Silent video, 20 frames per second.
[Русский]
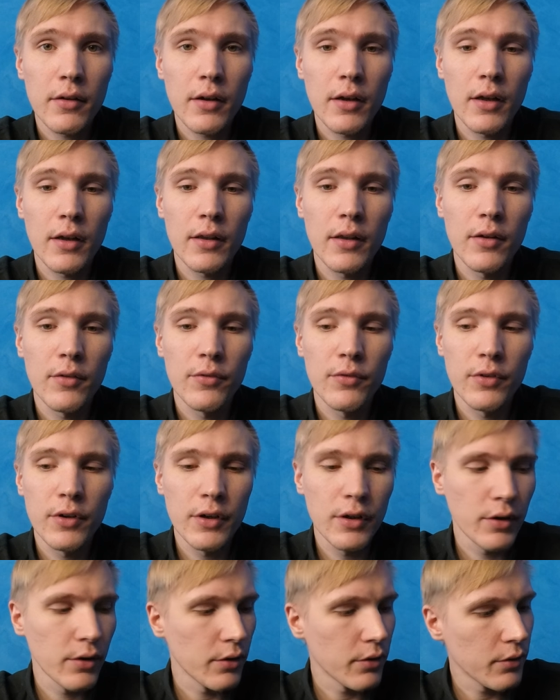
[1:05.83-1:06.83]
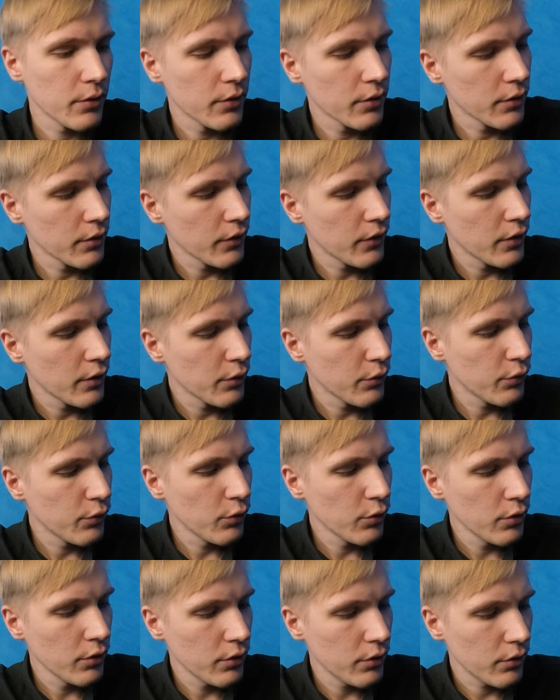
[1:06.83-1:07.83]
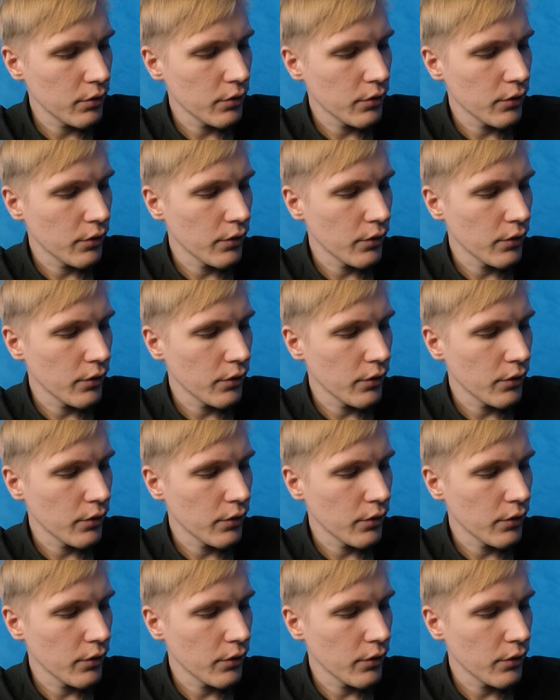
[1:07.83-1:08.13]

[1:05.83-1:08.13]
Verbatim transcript: когда вы э, телефон